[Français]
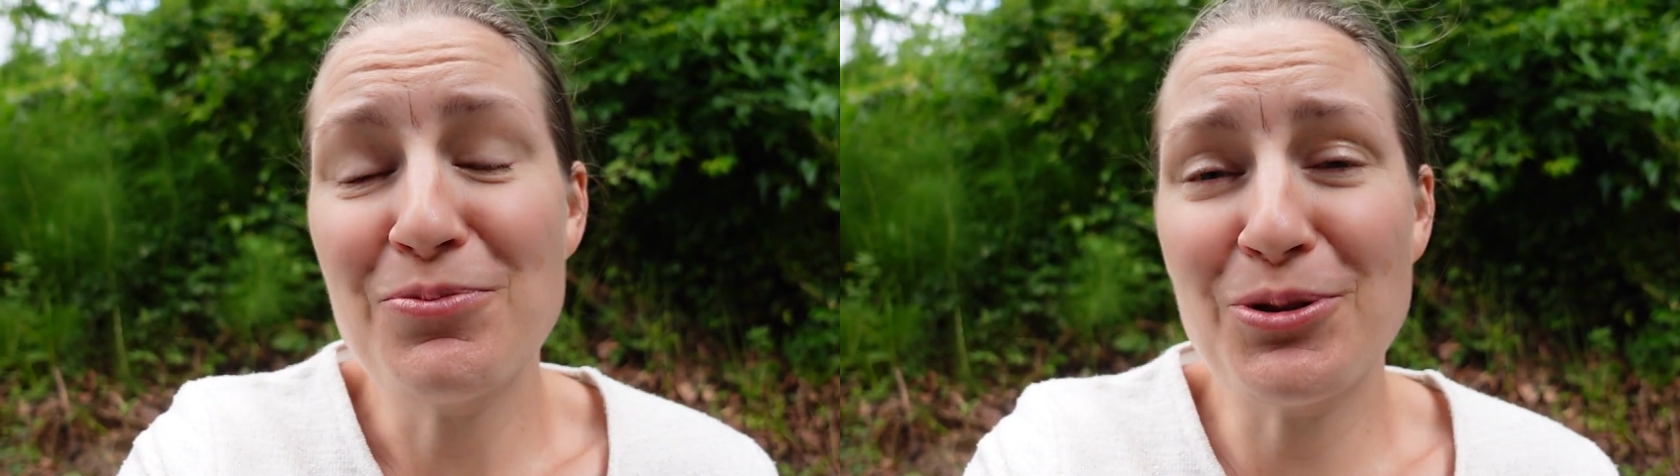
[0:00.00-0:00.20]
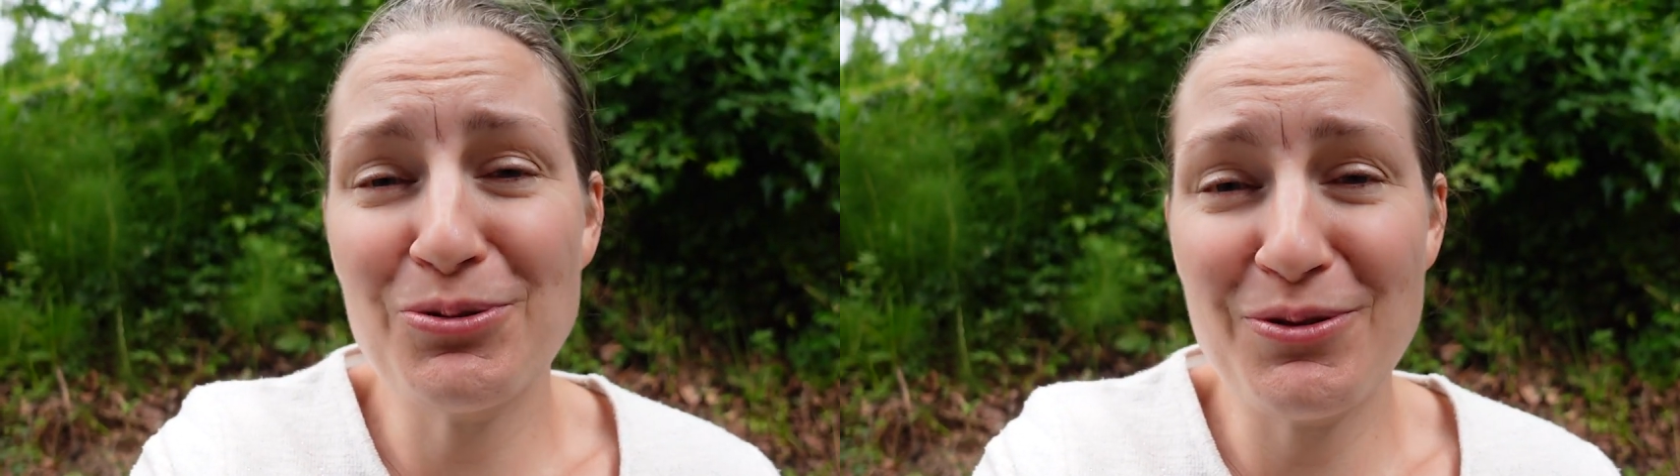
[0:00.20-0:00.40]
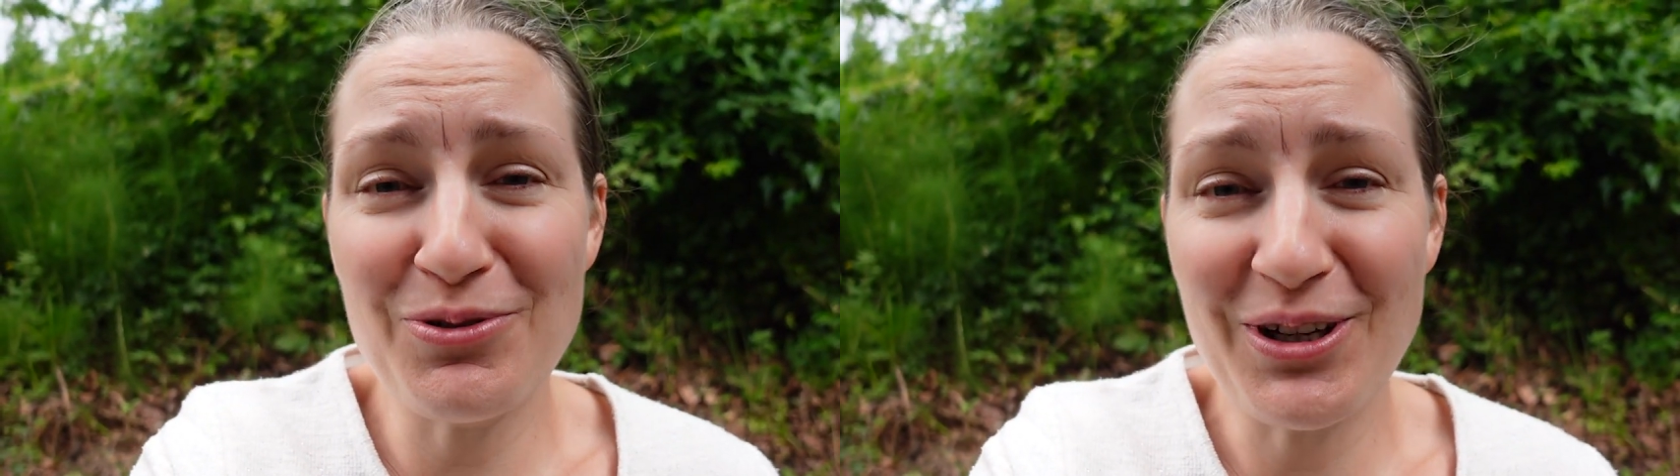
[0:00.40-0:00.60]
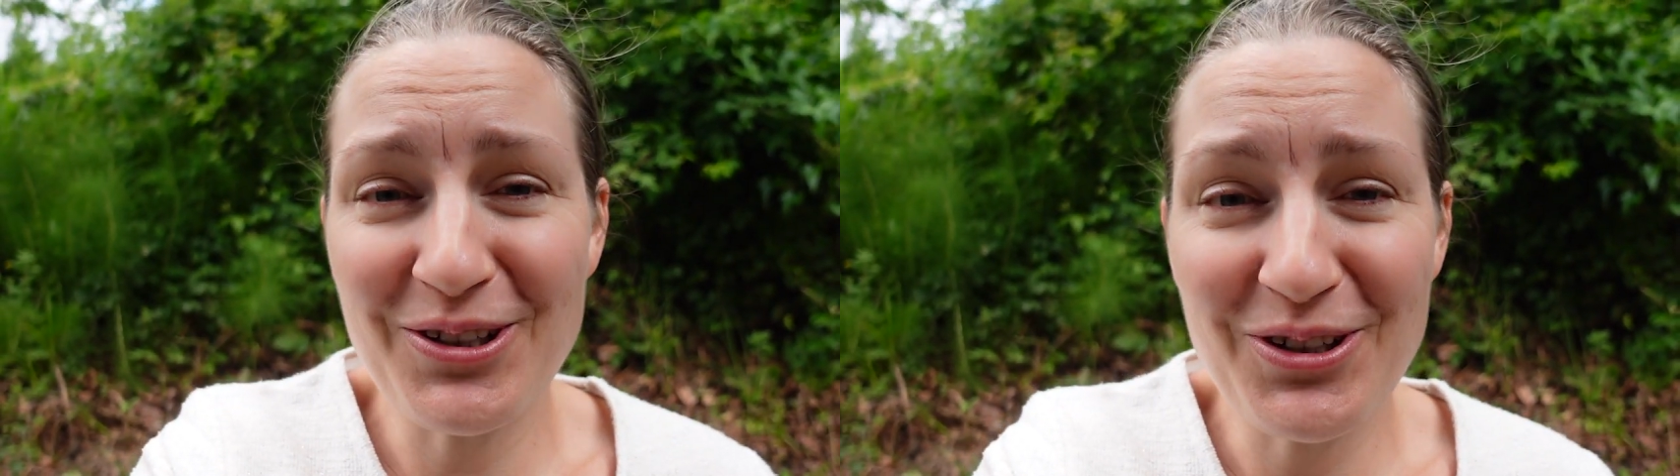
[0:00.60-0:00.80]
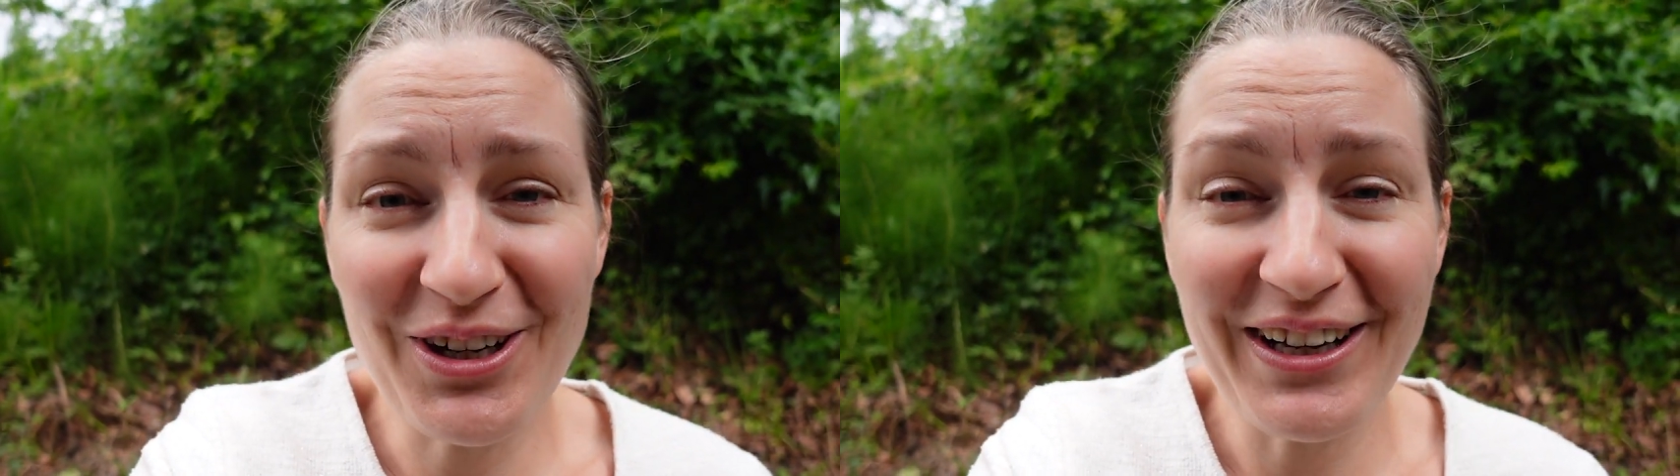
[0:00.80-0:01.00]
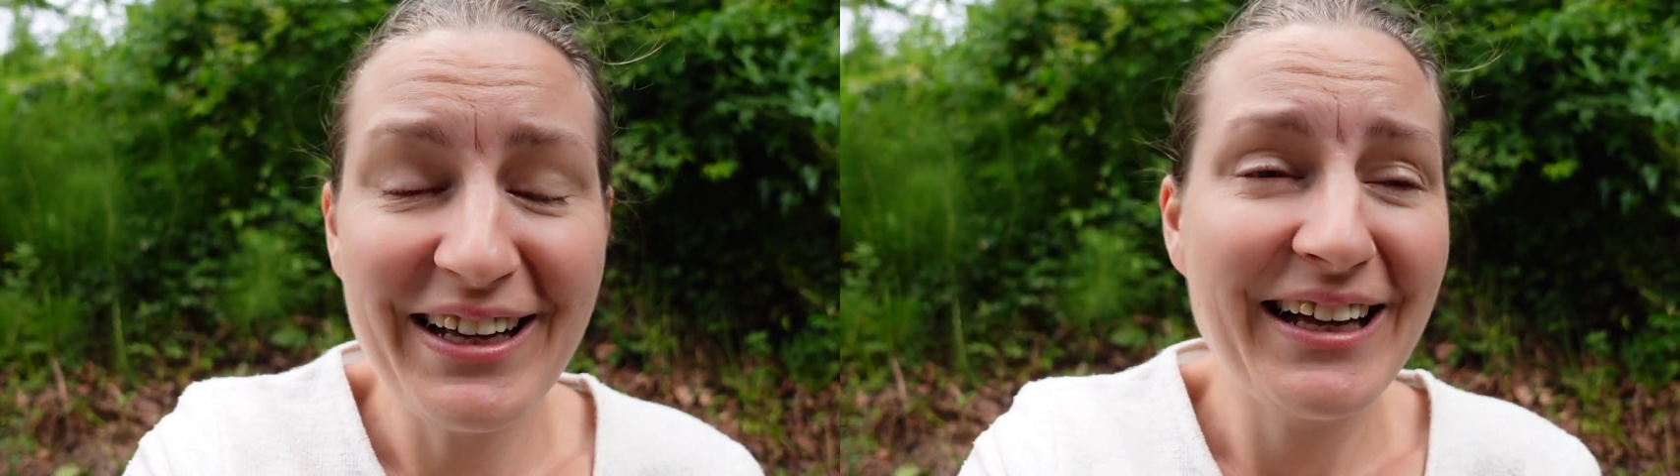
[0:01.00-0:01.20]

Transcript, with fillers: poursuivons encore,